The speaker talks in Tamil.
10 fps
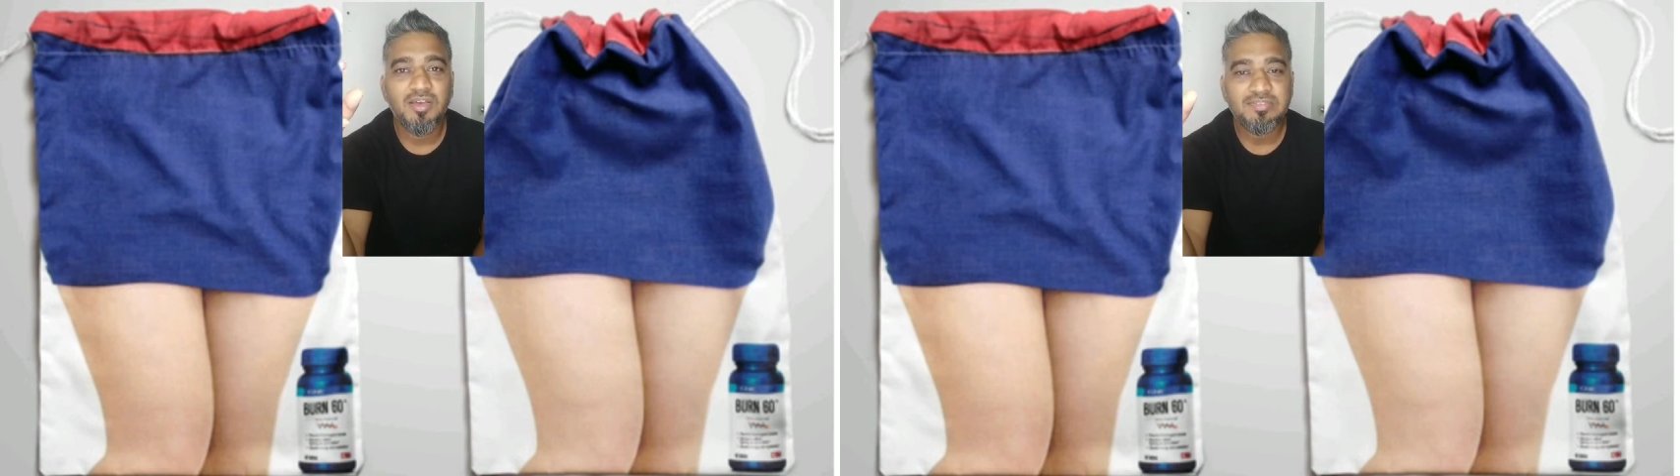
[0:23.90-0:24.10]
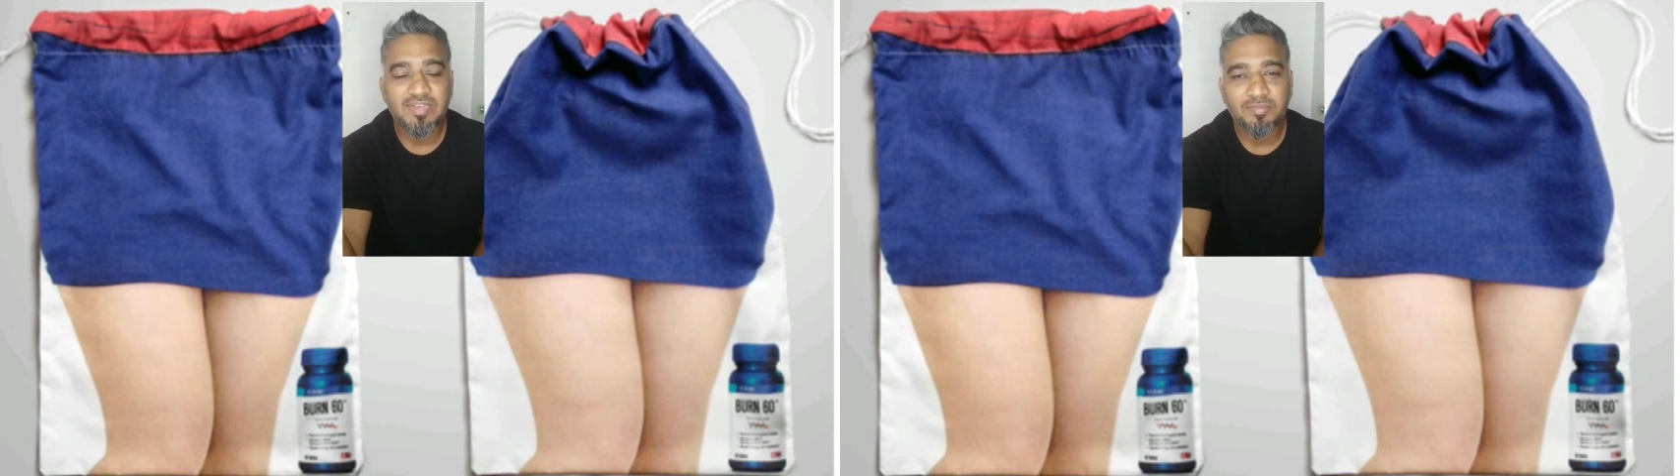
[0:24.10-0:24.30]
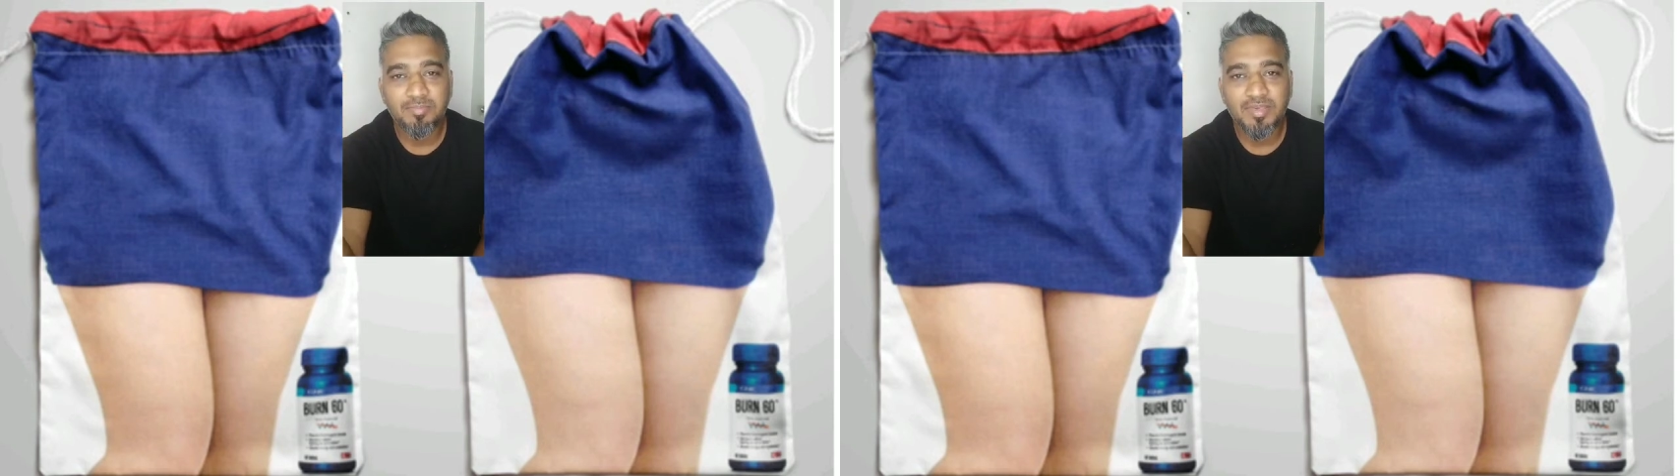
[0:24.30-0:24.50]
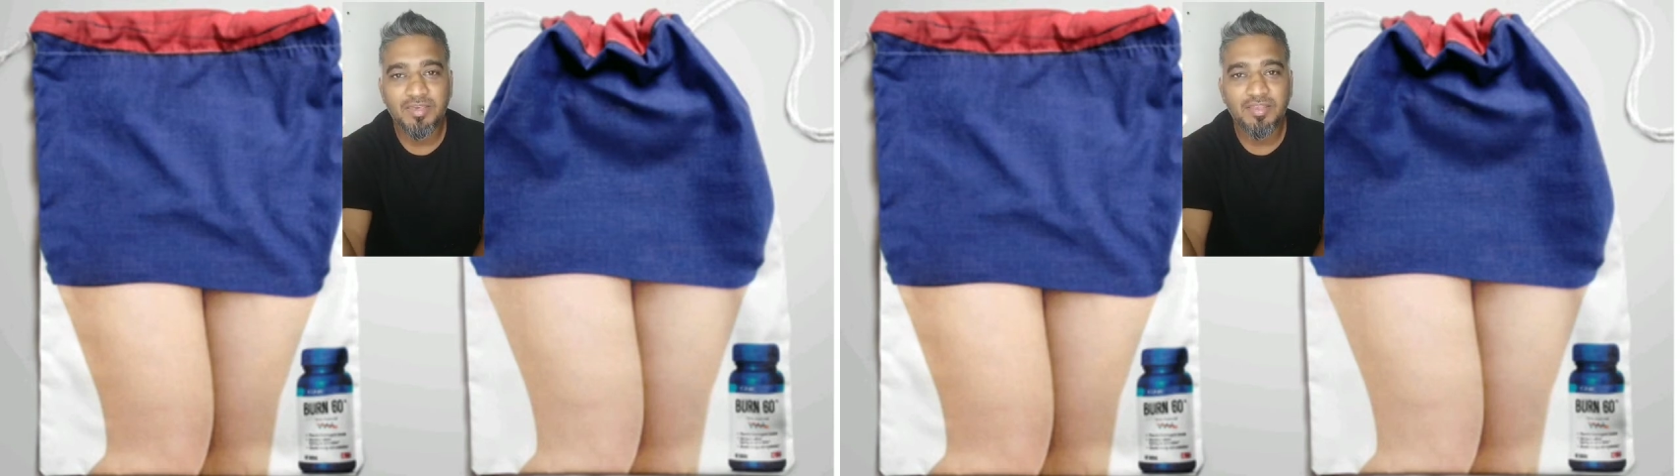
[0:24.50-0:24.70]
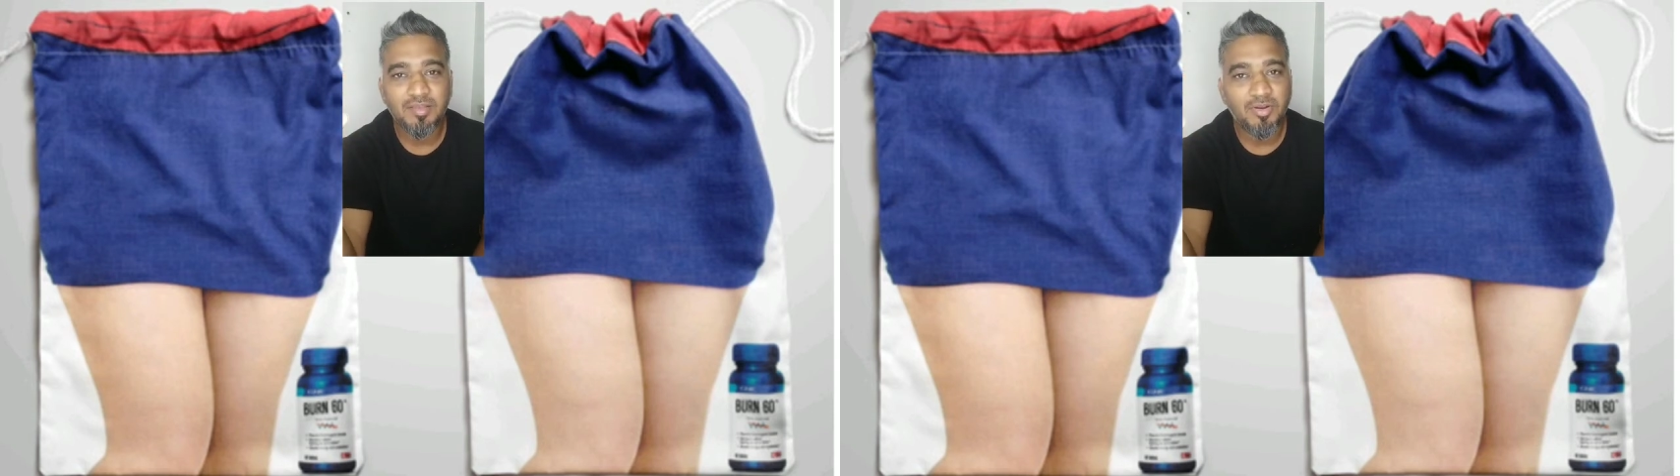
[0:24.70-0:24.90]
ஸ்லிம்மிங்
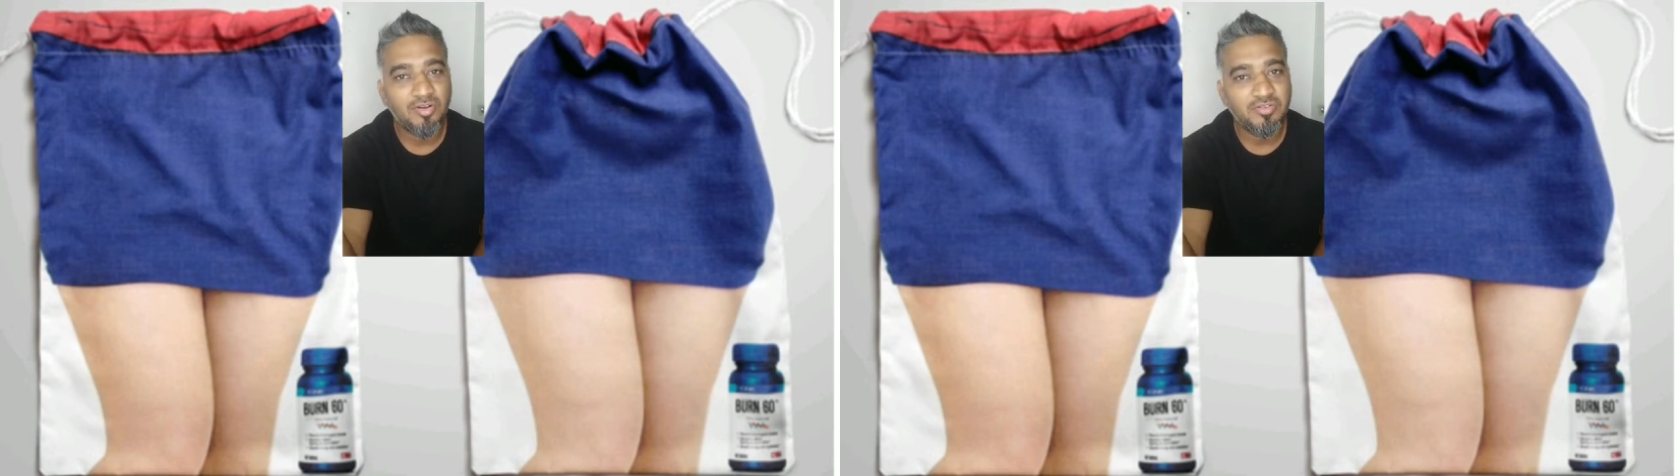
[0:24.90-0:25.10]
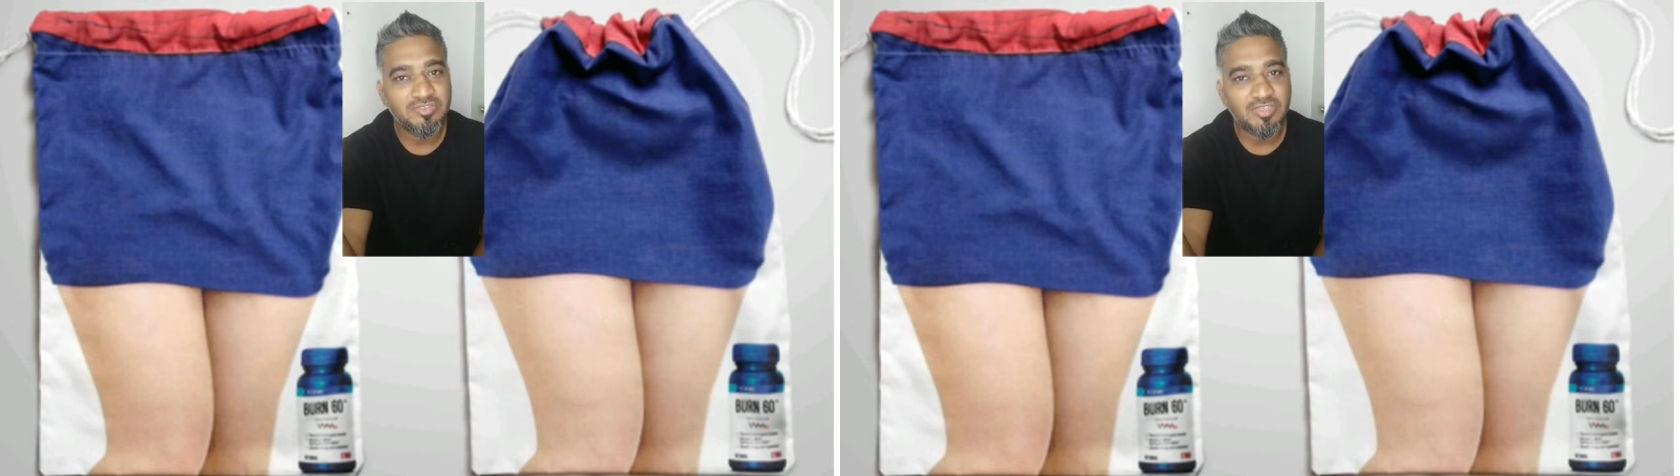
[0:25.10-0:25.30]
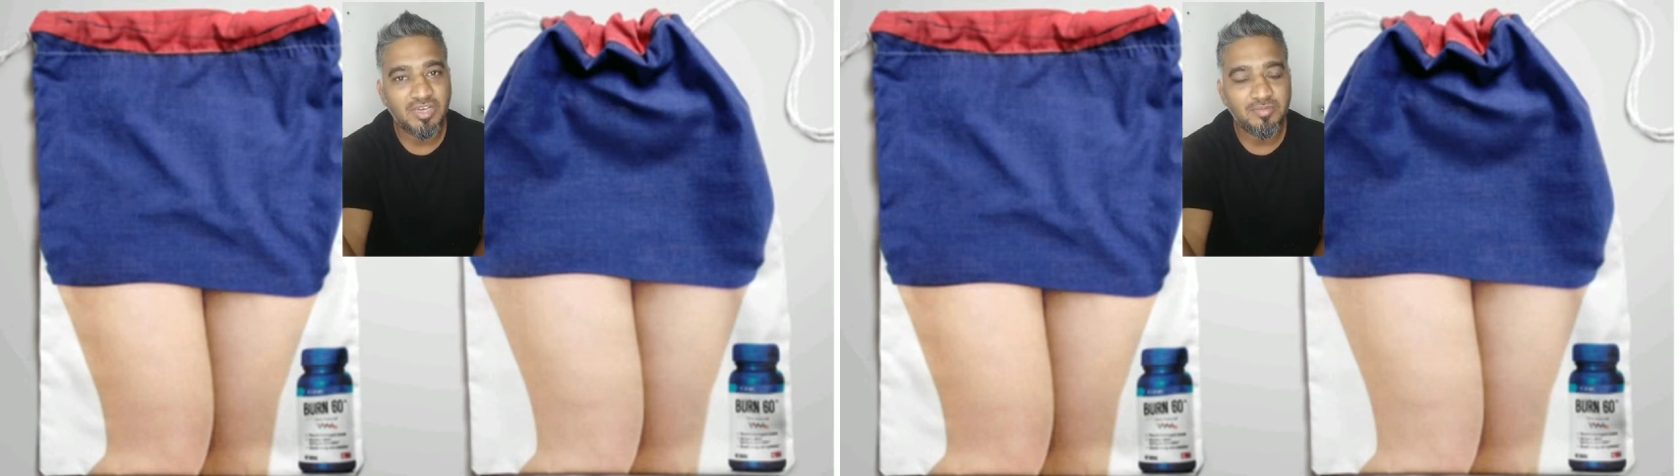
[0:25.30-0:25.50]
இந்த மாதிரி ஒரு விஷயத்தை